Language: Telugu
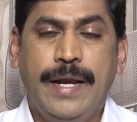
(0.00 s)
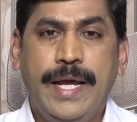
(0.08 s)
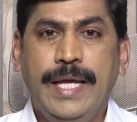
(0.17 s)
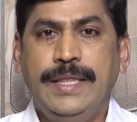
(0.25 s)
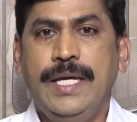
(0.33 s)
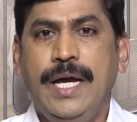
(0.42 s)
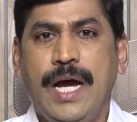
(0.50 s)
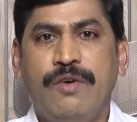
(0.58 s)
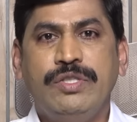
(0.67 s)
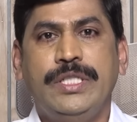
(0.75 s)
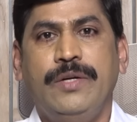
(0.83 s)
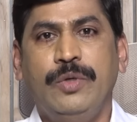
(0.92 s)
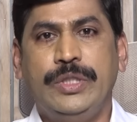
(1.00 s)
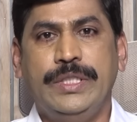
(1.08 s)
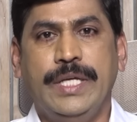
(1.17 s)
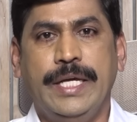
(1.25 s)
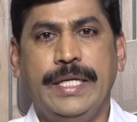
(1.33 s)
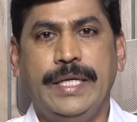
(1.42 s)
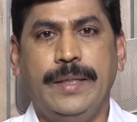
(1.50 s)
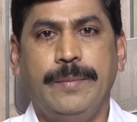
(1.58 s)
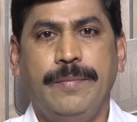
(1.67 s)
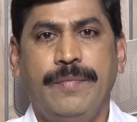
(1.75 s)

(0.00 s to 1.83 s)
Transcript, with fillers: నేత అవసరం వచ్చింది ఆయనకి